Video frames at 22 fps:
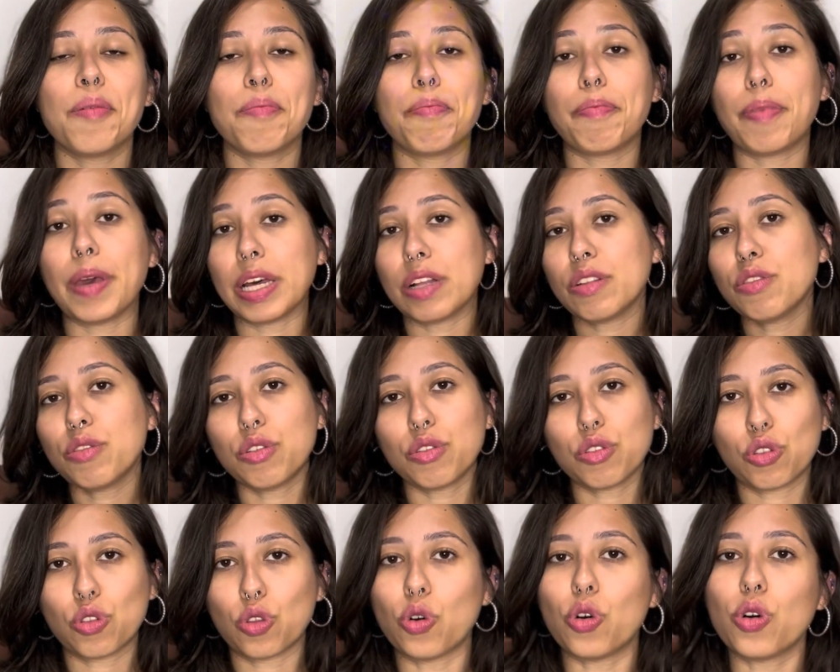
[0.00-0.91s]

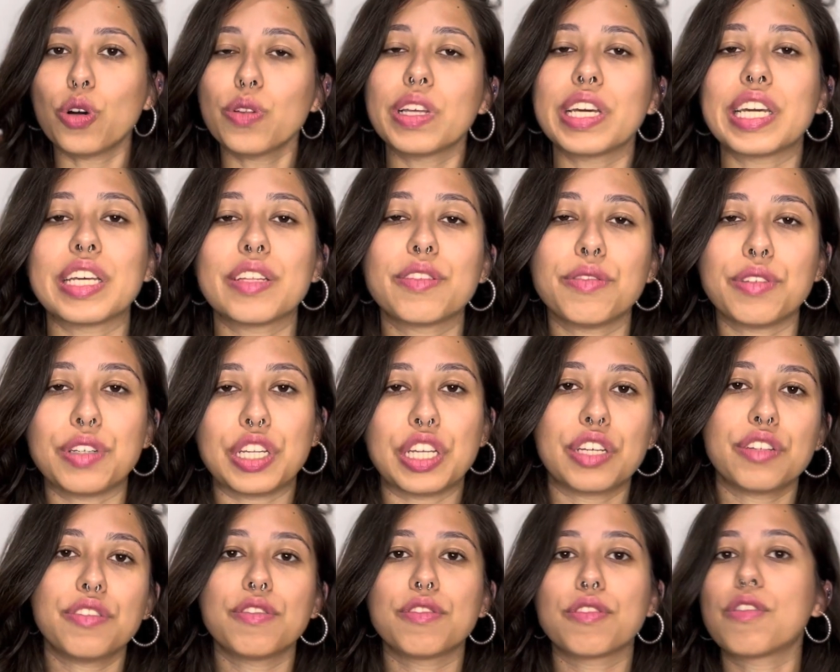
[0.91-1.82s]
pelo todo aí do
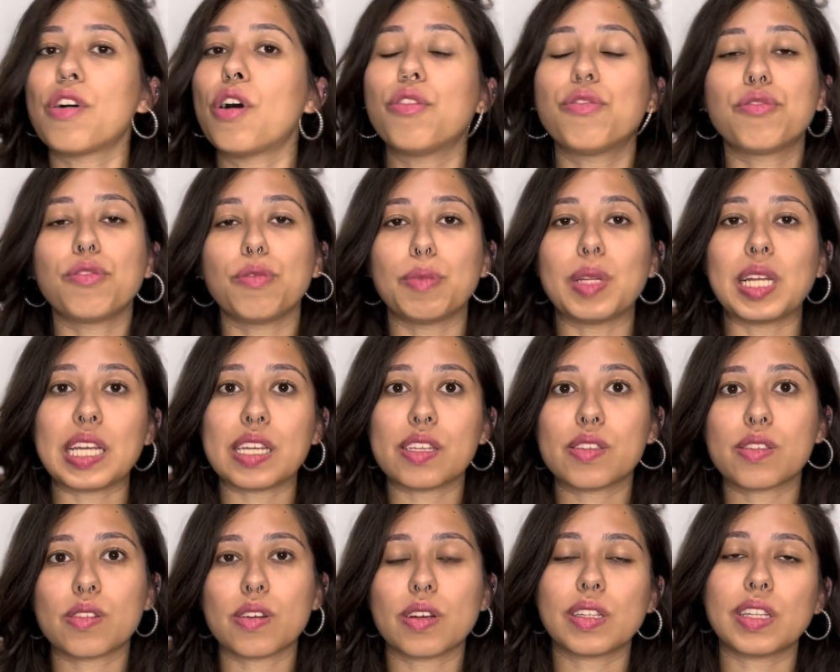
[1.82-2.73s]
Nino, do qual o
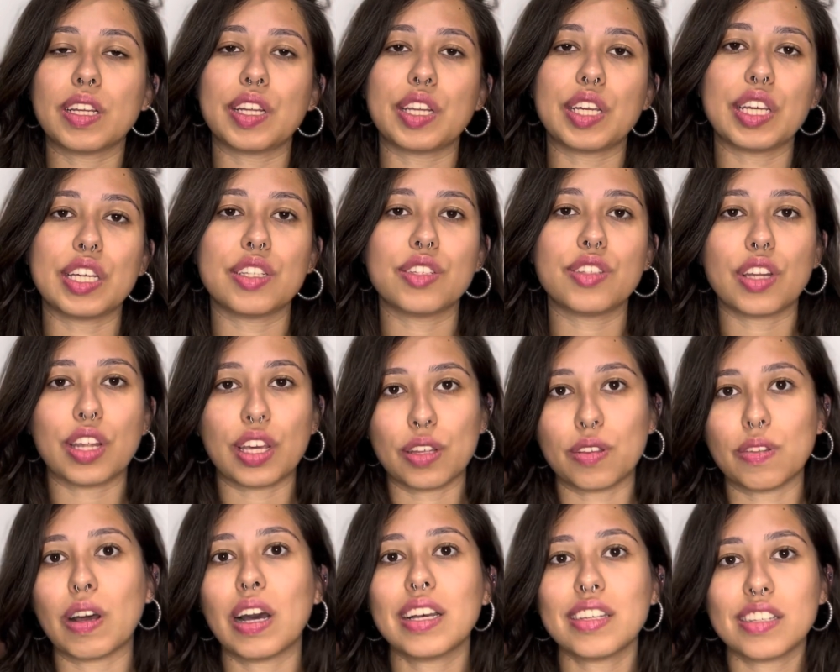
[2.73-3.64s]
Fluminense só teria
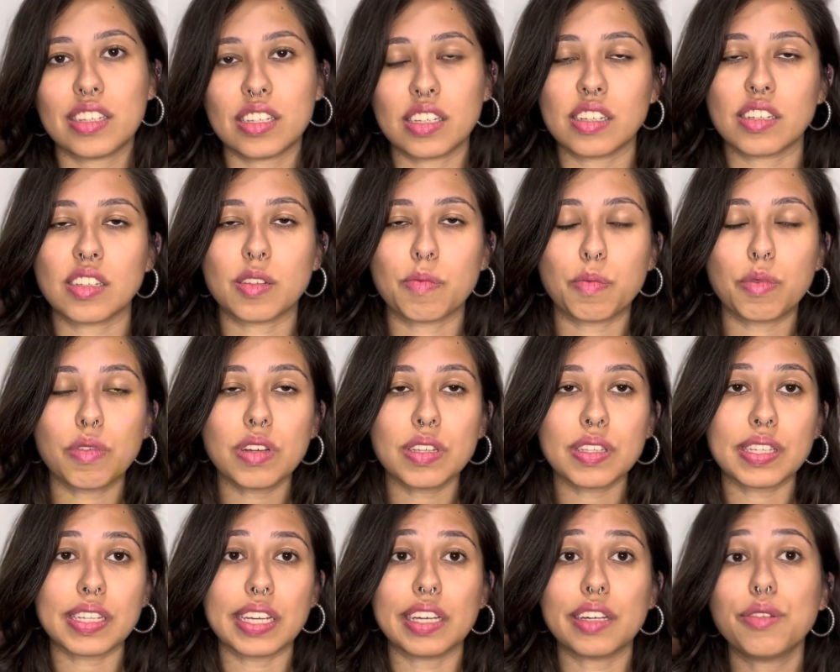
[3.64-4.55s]
direito a
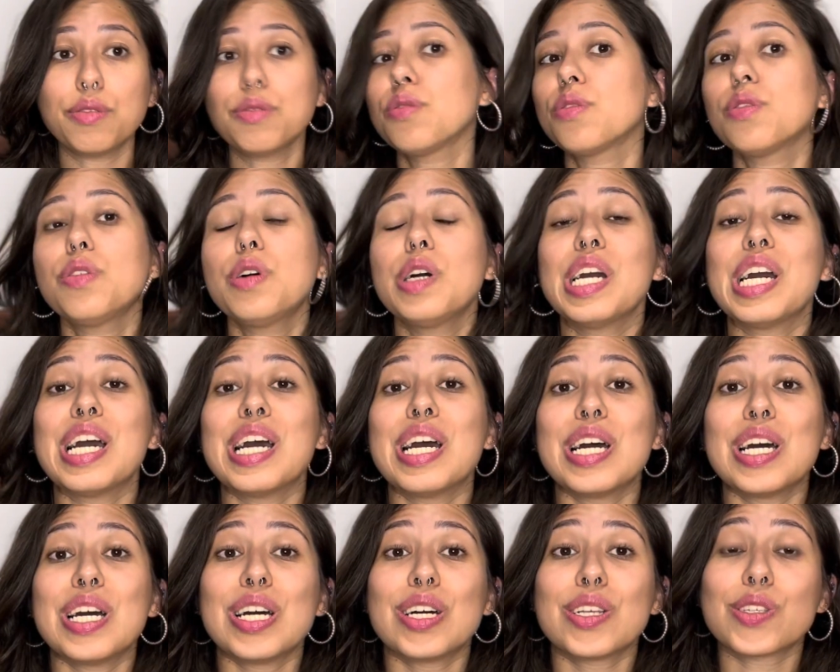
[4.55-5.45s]
60%.
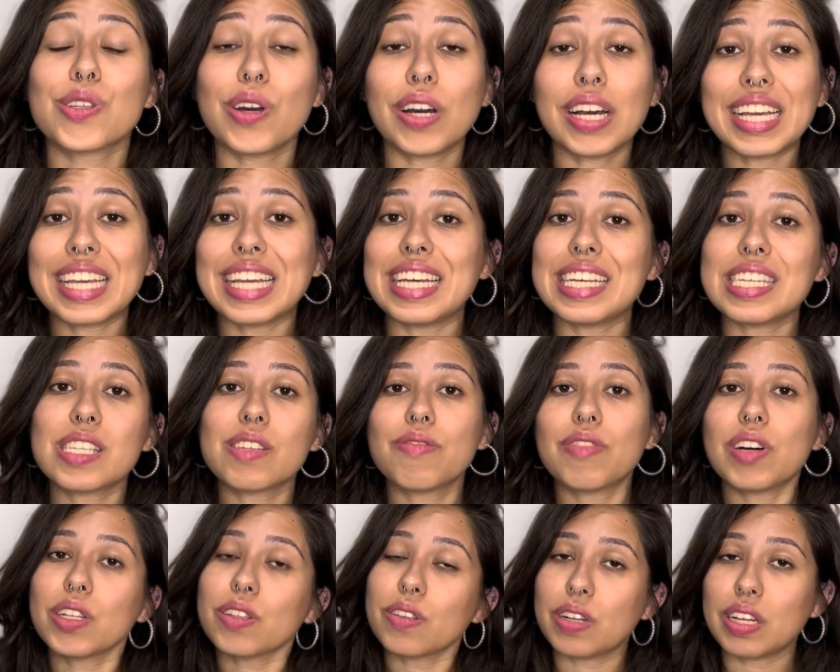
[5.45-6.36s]
Só que esse
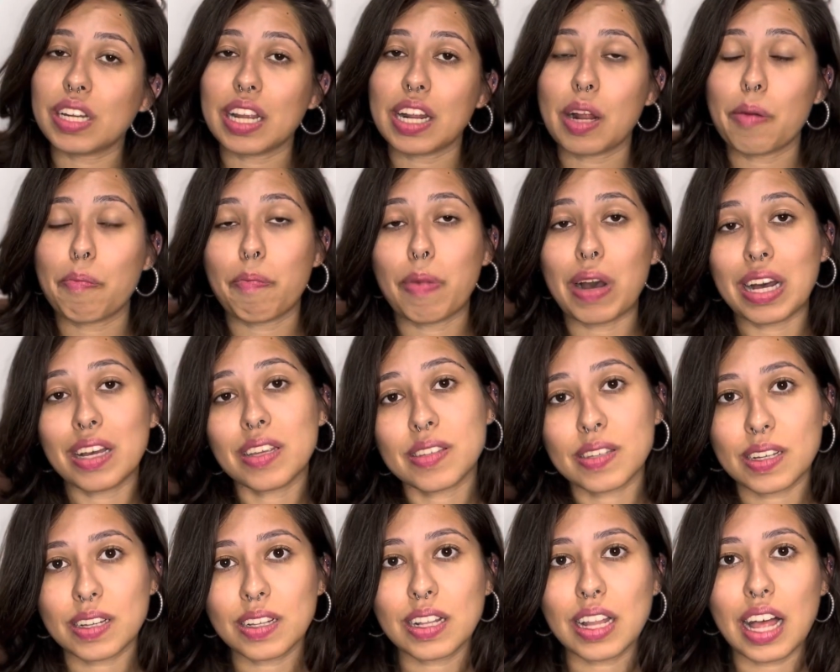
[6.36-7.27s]
valor era
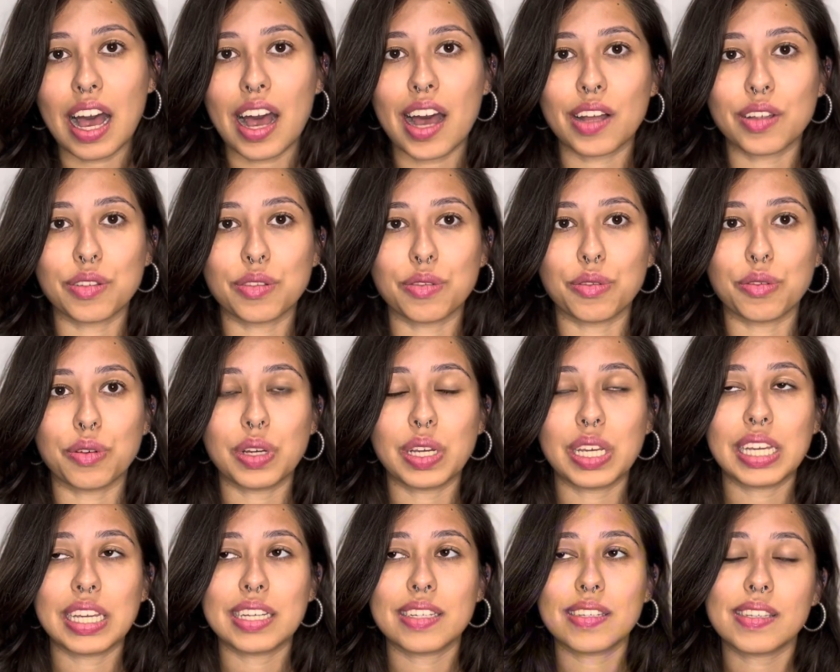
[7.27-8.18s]
parcelado.
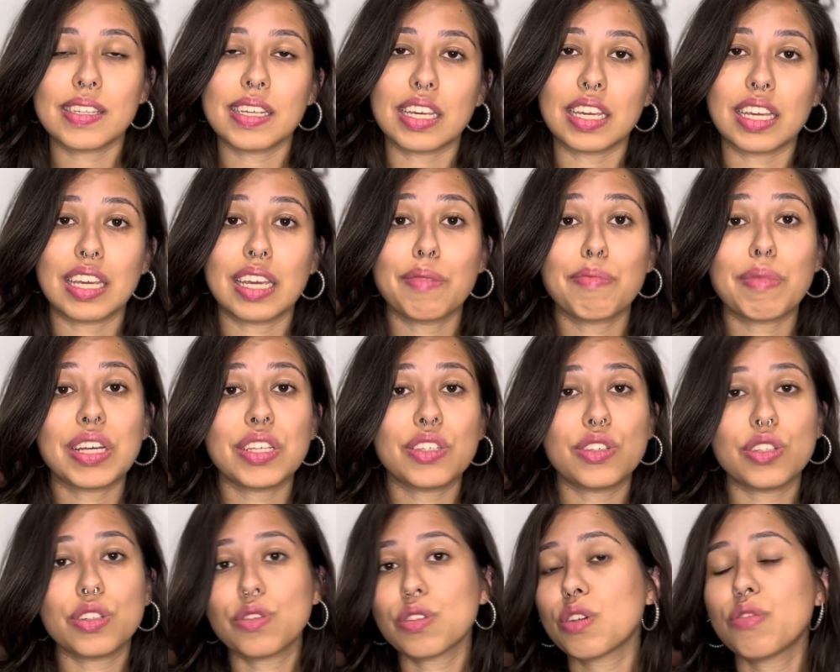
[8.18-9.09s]
E assim,
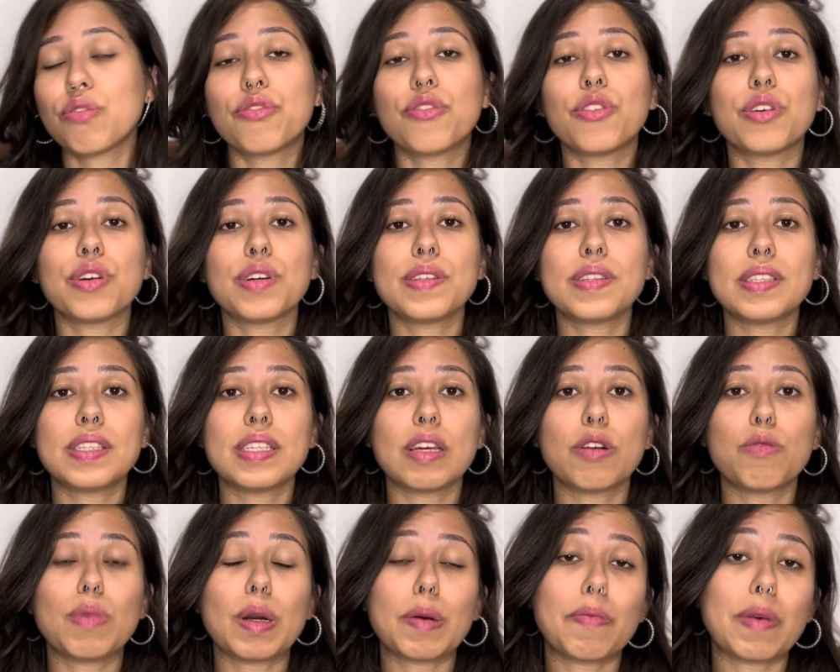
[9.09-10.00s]
imagino que
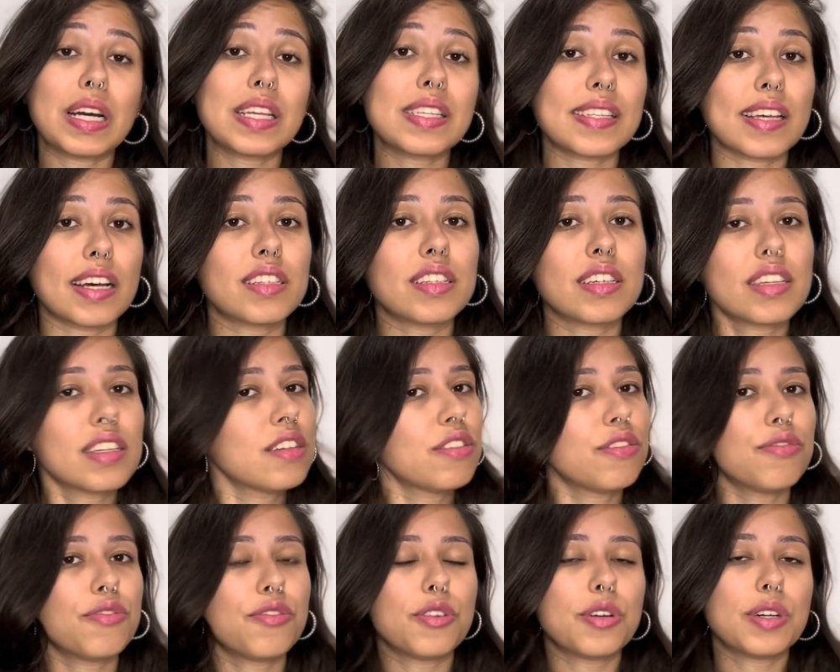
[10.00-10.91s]
fosse uma parcela que
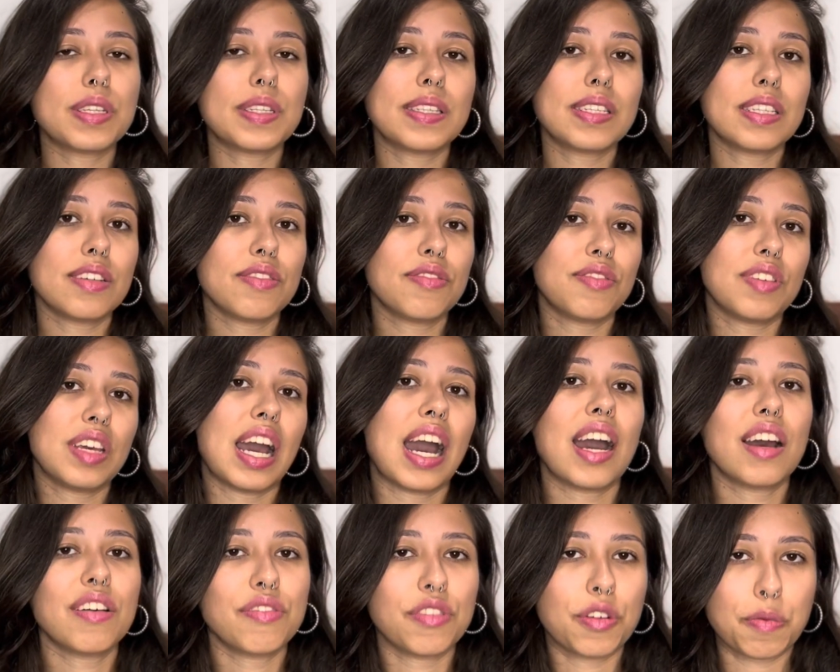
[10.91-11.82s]
não fosse
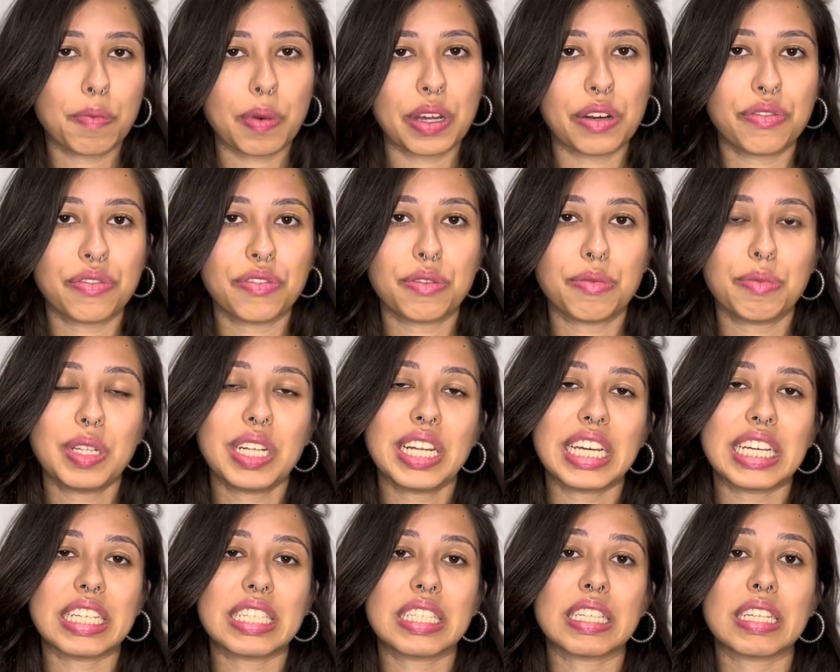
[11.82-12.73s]
viável para o
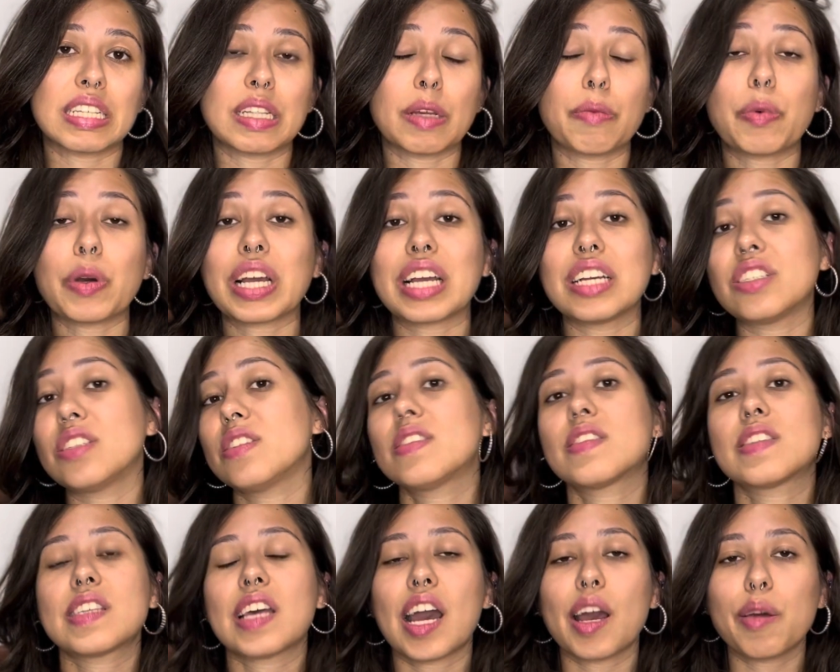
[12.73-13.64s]
Fluminense. Até porque a
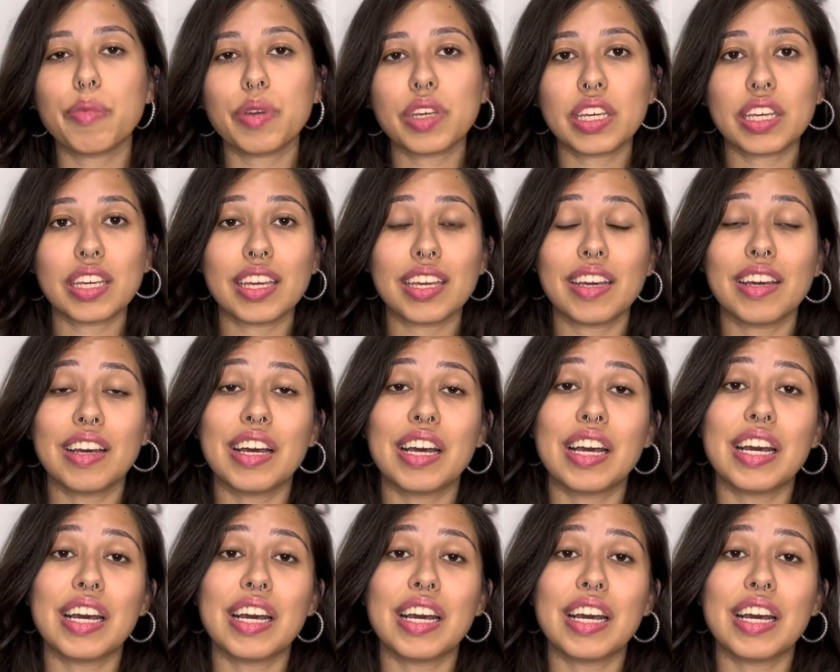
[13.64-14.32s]
gente sabe que